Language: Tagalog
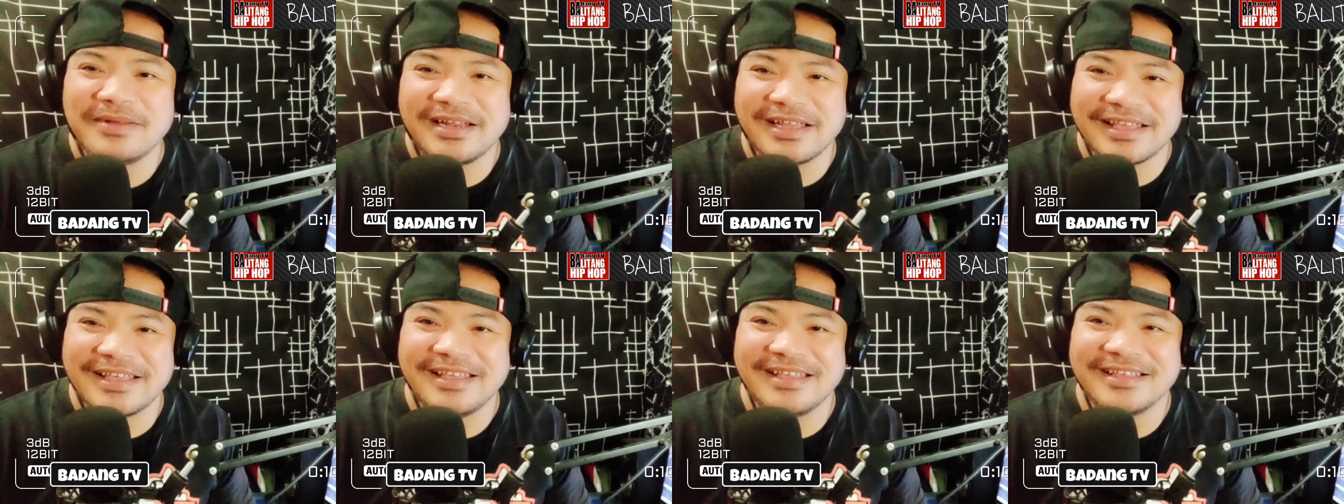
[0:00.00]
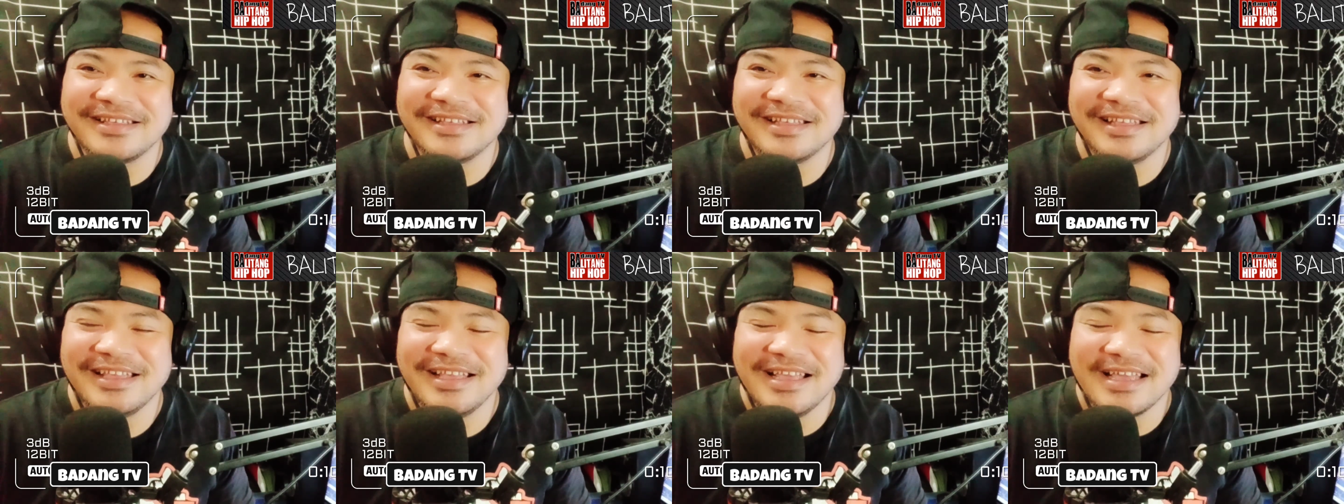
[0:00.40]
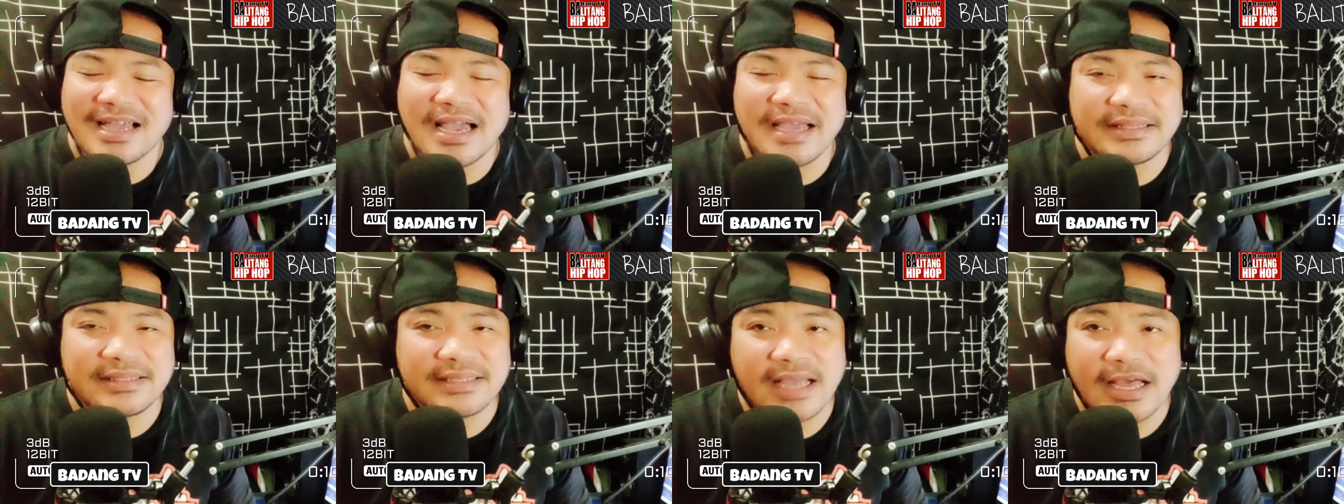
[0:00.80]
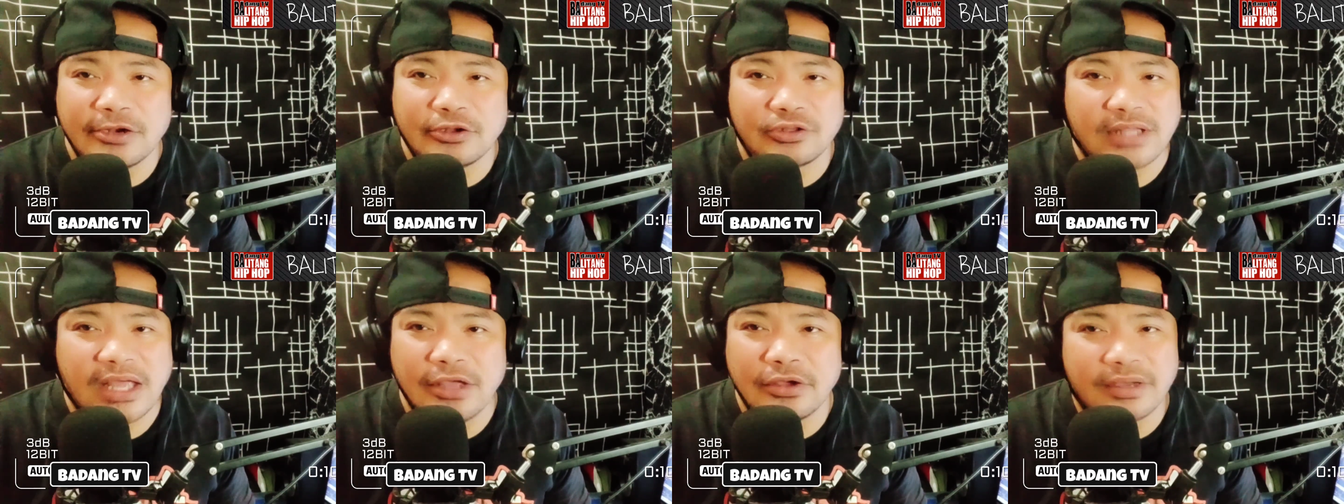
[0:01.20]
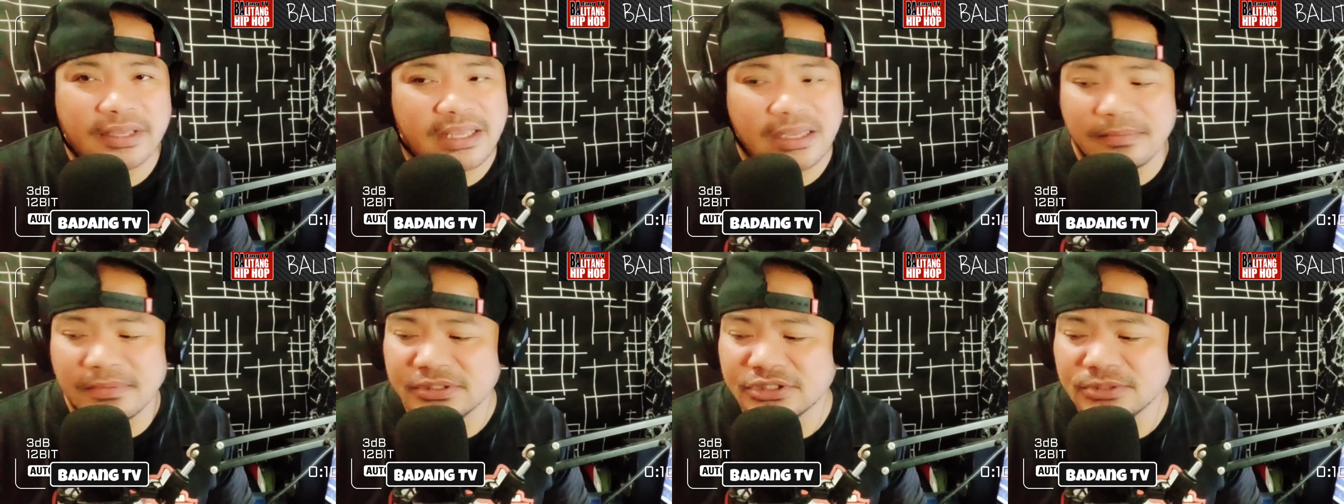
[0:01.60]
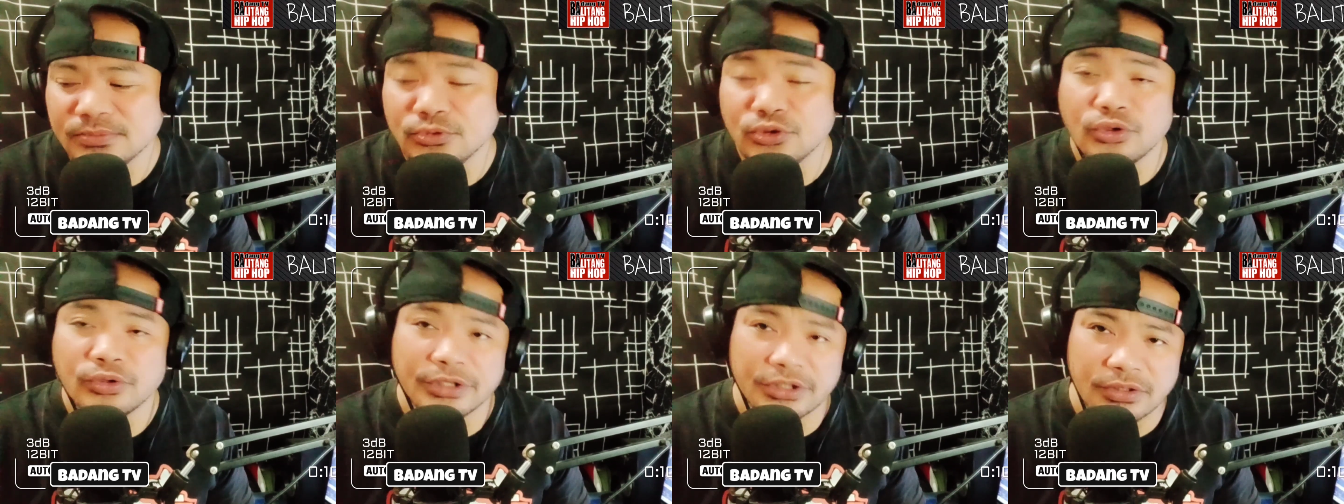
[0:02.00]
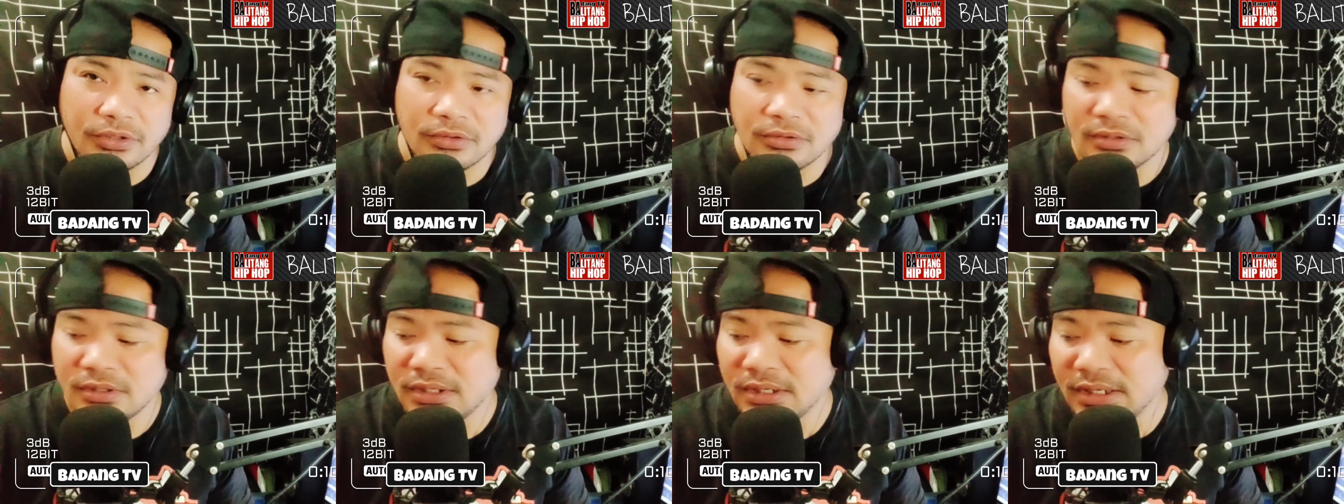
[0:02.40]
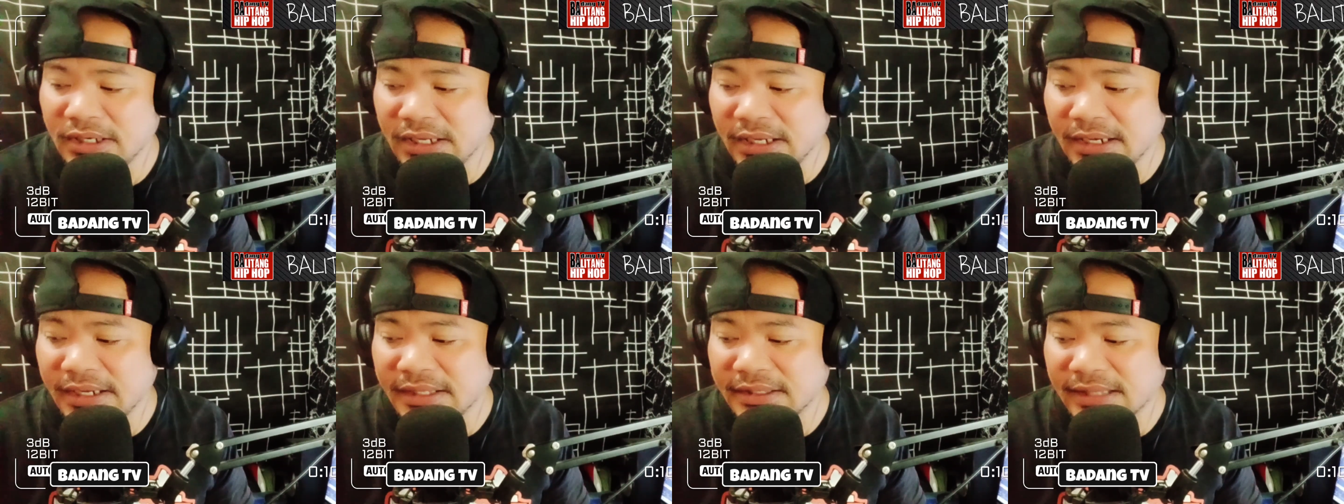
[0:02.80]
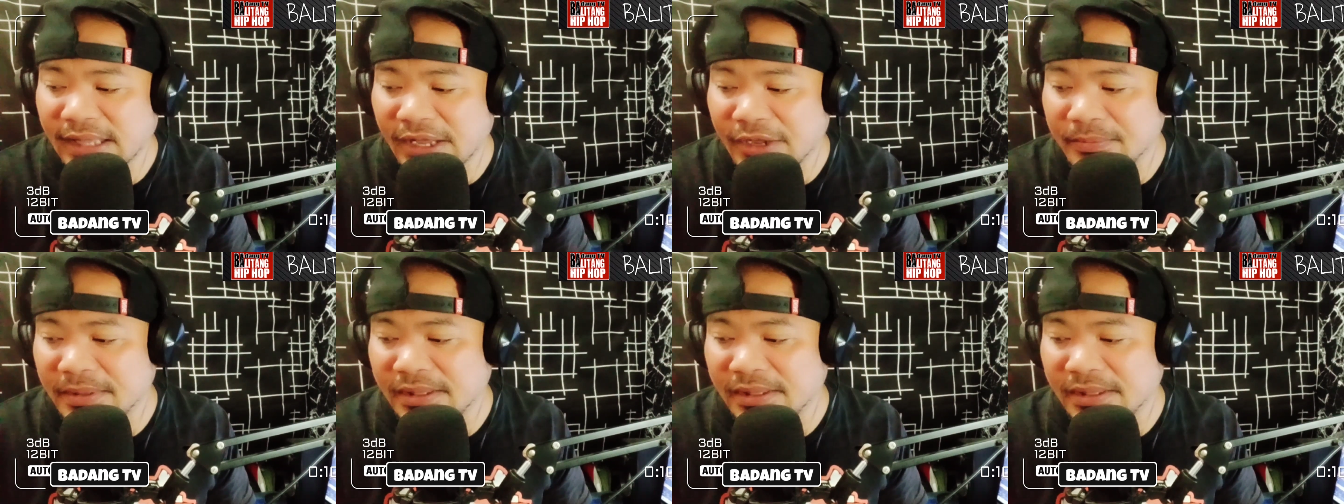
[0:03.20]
Kahit gaano tayo kayabang sa mundong ito, dili tayo ba na uli.